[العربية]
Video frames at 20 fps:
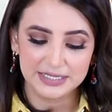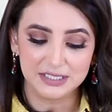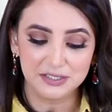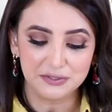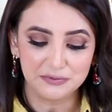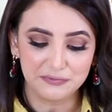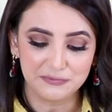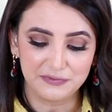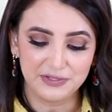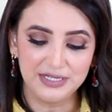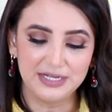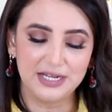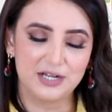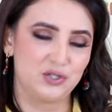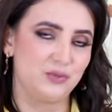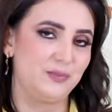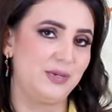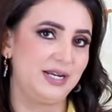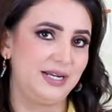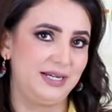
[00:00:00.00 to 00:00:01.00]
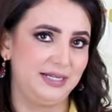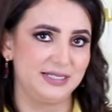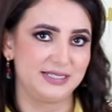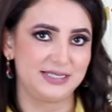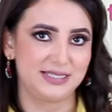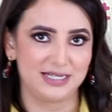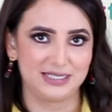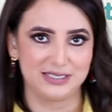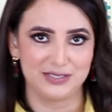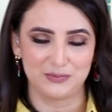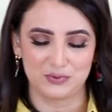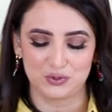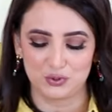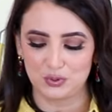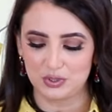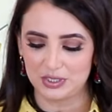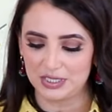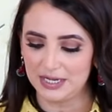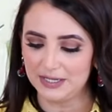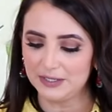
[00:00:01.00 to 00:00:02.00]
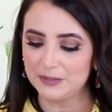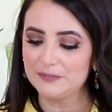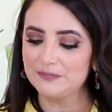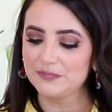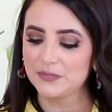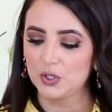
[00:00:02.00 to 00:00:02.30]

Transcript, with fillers: قرفه لانه ما رح نستخدم سكر